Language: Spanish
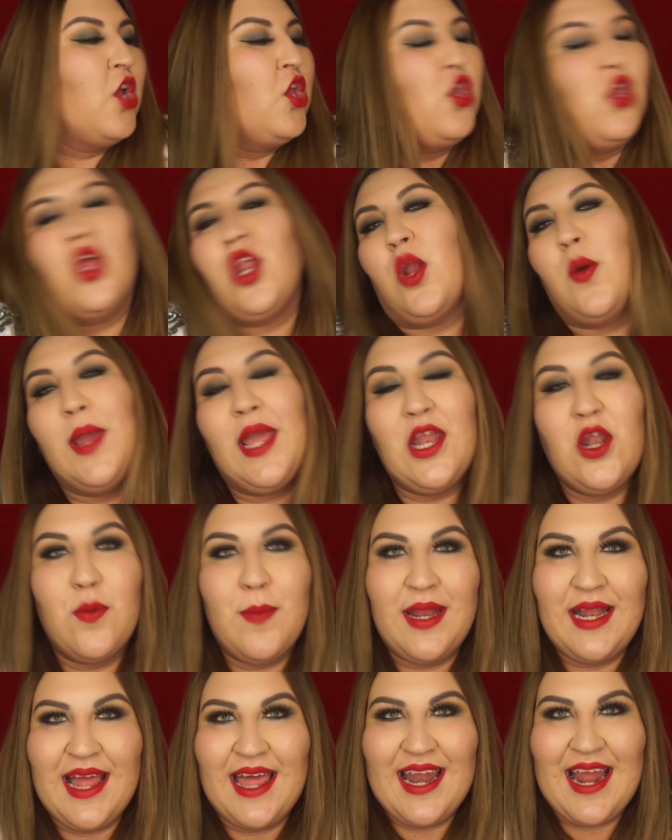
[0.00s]
Yo no voy a
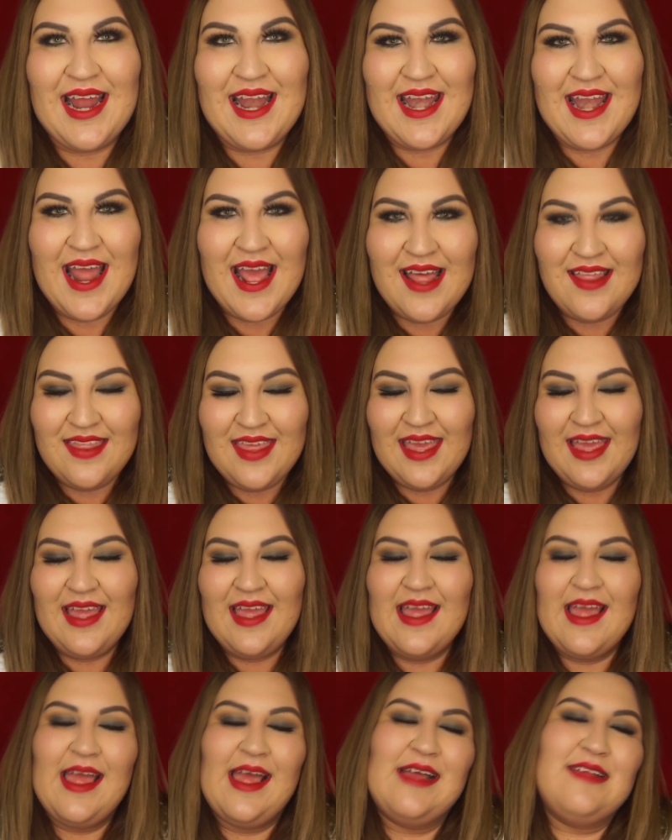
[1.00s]
nominar a
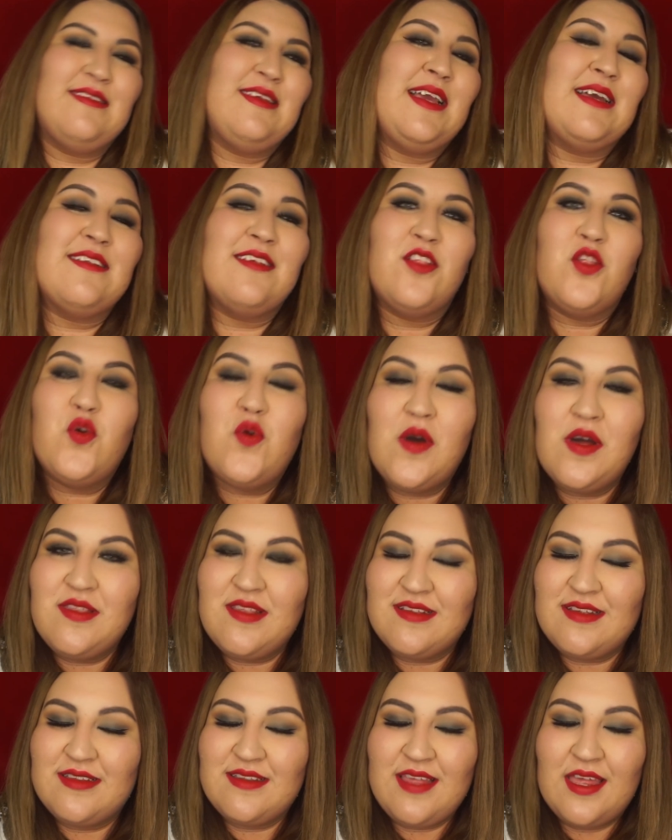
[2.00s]
nadie, así que si tú
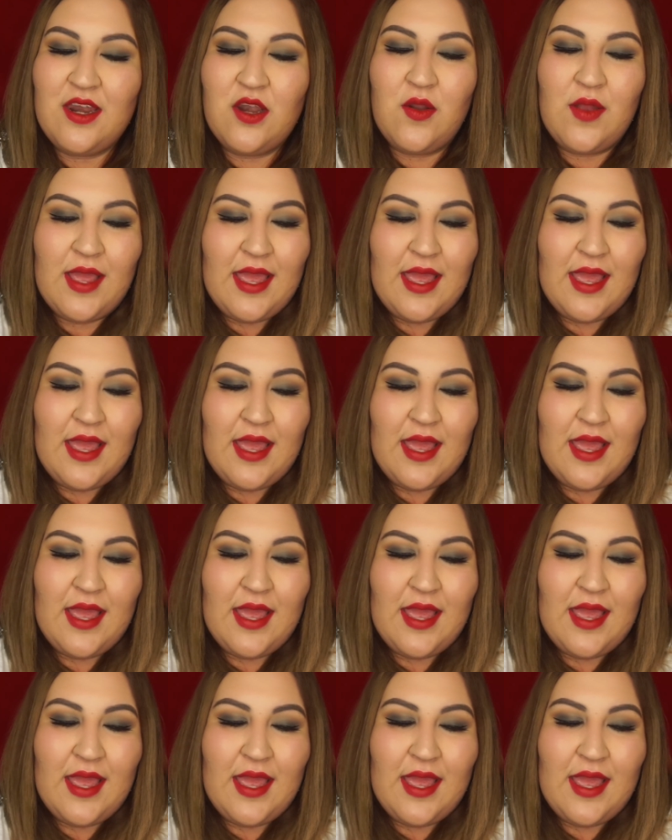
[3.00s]
gustas hacerlo,